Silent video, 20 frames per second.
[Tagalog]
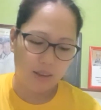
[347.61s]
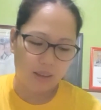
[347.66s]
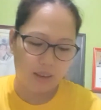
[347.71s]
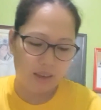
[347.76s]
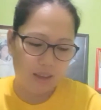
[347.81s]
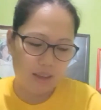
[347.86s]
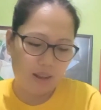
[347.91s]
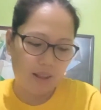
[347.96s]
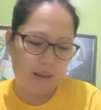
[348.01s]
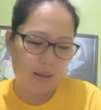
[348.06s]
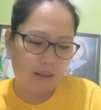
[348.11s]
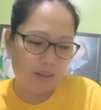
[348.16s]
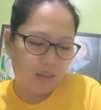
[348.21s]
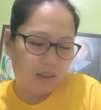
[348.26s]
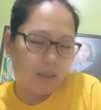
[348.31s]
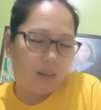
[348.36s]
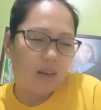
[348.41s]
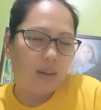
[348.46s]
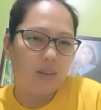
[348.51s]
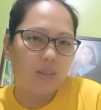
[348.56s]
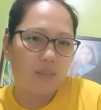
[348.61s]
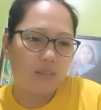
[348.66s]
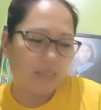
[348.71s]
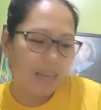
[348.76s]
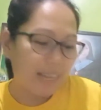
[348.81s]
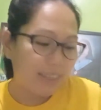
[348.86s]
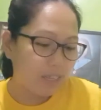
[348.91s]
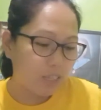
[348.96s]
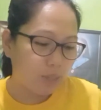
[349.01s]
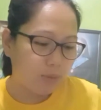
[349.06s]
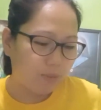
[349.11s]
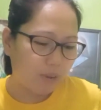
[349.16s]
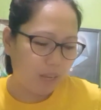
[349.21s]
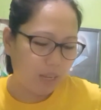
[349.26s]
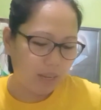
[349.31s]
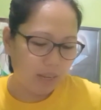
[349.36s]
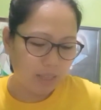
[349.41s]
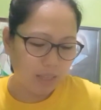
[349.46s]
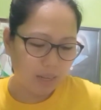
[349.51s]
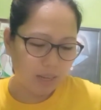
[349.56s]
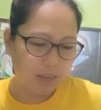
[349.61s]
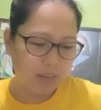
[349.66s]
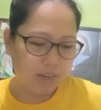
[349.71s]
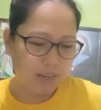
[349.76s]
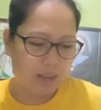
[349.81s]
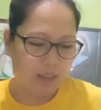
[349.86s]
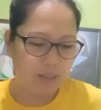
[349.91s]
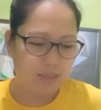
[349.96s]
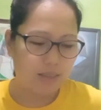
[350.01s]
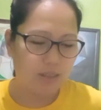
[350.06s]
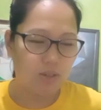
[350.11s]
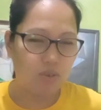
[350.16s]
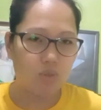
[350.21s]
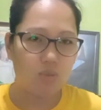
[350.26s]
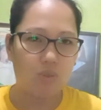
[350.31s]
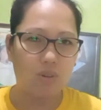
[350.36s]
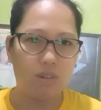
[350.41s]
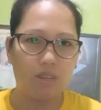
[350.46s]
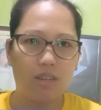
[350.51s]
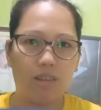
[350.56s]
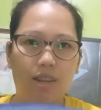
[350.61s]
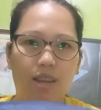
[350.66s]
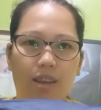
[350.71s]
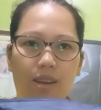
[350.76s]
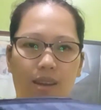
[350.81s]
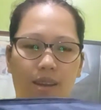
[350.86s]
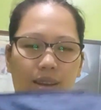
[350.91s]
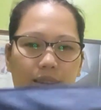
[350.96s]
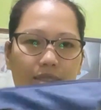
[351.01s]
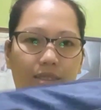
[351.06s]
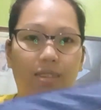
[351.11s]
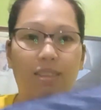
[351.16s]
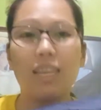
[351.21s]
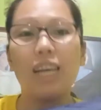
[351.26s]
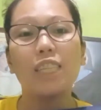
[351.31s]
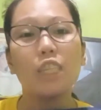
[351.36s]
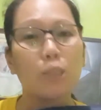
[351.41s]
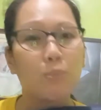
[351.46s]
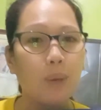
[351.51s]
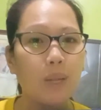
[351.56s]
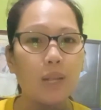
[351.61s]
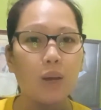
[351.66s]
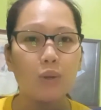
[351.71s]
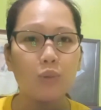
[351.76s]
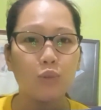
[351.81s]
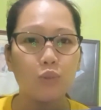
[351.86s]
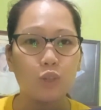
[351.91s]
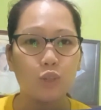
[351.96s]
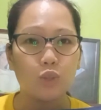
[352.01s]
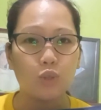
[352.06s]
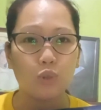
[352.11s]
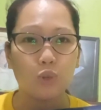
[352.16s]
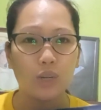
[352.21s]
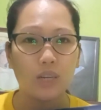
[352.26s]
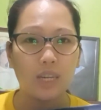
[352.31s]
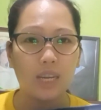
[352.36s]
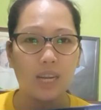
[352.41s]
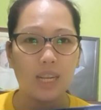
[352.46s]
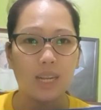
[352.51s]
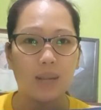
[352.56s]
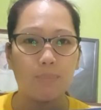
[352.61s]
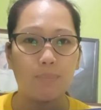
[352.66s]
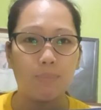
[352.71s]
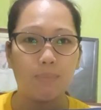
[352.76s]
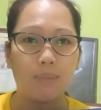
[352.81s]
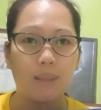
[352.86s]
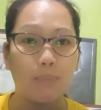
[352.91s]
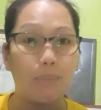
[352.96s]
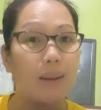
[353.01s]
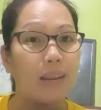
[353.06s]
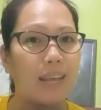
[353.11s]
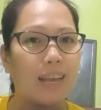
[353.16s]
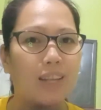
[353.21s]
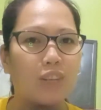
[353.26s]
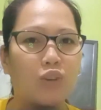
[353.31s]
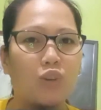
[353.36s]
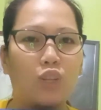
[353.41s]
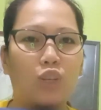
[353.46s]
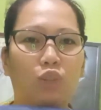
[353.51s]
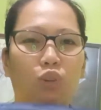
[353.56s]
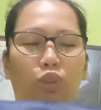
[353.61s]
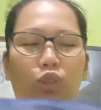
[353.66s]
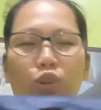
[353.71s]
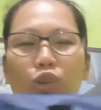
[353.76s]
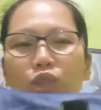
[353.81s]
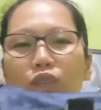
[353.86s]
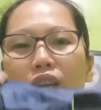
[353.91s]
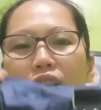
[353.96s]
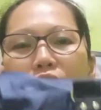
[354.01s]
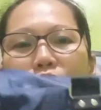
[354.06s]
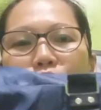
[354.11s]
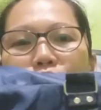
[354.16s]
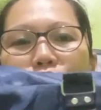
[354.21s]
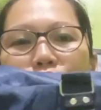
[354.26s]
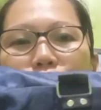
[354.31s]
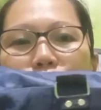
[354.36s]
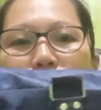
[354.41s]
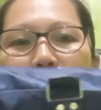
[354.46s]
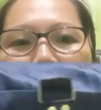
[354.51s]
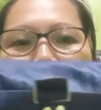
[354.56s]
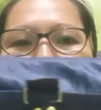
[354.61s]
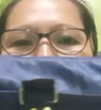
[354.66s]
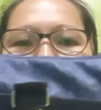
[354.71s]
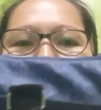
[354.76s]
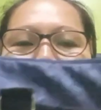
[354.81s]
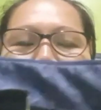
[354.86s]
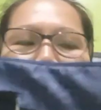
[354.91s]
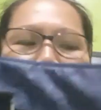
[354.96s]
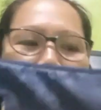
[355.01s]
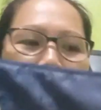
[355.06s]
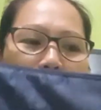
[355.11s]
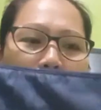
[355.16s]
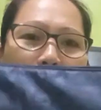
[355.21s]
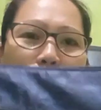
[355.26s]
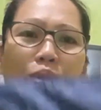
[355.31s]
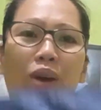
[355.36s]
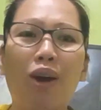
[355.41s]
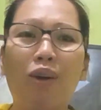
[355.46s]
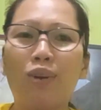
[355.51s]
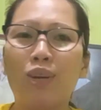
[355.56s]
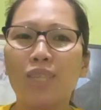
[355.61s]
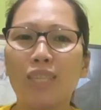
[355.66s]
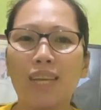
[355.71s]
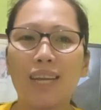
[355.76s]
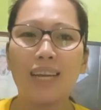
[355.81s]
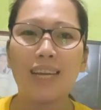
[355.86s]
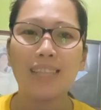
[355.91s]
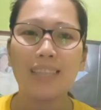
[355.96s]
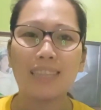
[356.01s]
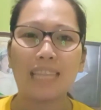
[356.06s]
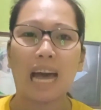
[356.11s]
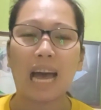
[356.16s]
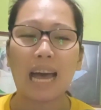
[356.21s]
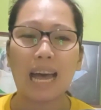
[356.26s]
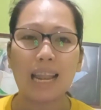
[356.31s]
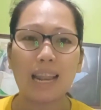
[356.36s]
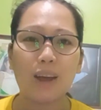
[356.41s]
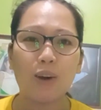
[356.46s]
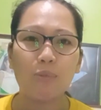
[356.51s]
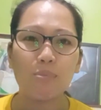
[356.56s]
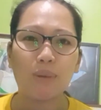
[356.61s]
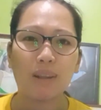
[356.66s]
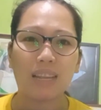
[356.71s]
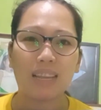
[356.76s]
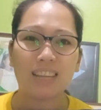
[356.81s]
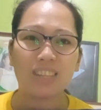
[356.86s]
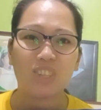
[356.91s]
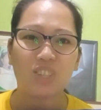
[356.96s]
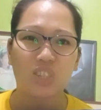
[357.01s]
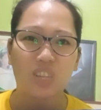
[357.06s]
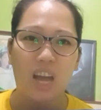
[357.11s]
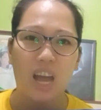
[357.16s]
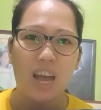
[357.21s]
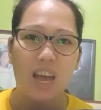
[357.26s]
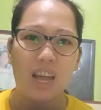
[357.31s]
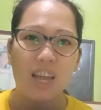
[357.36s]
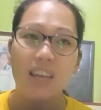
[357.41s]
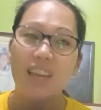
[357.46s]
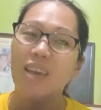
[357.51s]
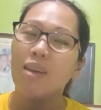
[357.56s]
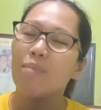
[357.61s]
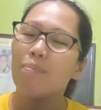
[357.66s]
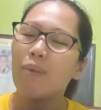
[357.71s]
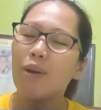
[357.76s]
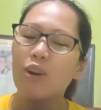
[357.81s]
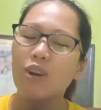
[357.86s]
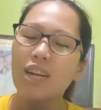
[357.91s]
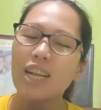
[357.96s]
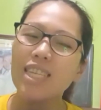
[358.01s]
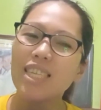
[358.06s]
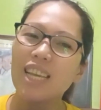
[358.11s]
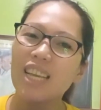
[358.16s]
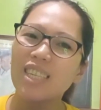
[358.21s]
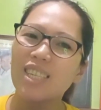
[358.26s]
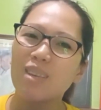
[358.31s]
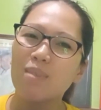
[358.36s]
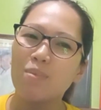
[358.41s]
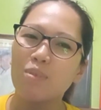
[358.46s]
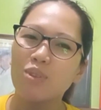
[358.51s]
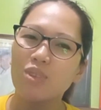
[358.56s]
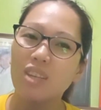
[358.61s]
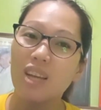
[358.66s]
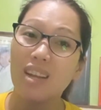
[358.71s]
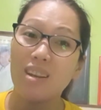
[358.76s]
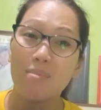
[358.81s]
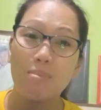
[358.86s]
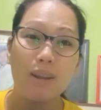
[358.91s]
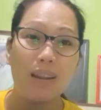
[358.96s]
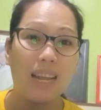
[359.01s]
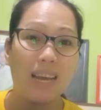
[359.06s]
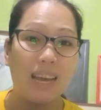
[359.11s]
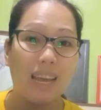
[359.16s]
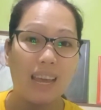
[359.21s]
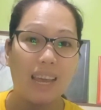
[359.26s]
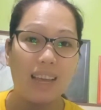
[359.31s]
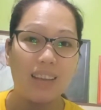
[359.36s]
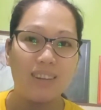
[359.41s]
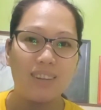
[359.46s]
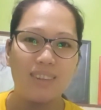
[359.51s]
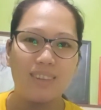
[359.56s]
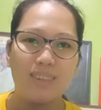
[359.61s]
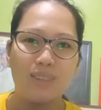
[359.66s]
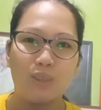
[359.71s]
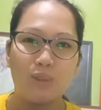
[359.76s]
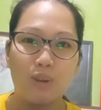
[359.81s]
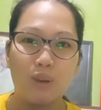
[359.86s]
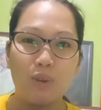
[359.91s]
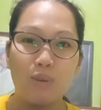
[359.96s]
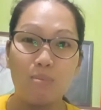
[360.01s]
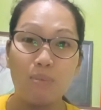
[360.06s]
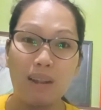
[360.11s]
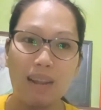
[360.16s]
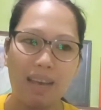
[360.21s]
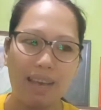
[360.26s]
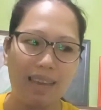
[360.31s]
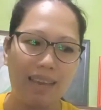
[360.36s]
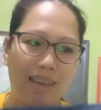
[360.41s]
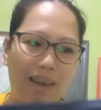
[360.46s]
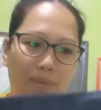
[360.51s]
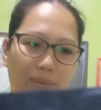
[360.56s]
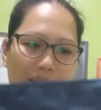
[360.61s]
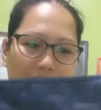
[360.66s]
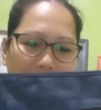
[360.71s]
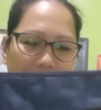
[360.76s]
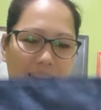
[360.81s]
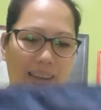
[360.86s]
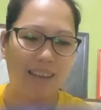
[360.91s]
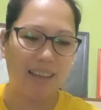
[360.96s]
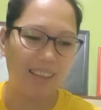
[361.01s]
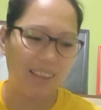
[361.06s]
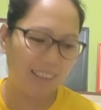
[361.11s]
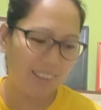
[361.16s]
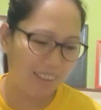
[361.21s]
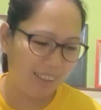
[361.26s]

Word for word: Kaya na, satisfied ka talaga sa store na na, satisfied ako dun sa store na, na nabilihan ko nito, na-orderan ko nito. Tuntua ako kasi ang ganda, kala ko maliit siya, pero nasa isip ko sana malaki. So, ayun, malaki nga talaga.